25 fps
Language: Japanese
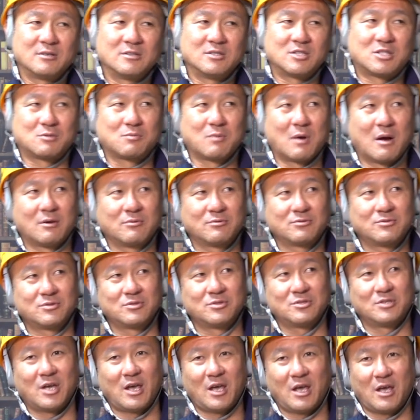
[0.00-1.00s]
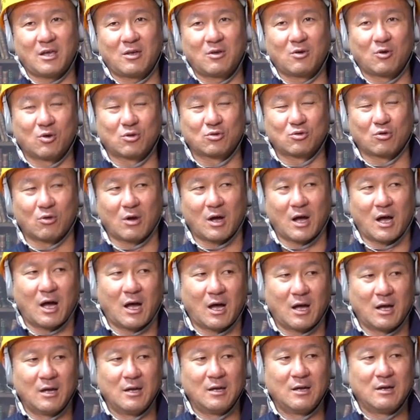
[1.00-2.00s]
一番古い営業と
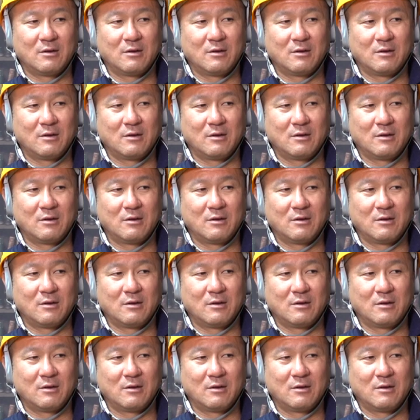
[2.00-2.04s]
か、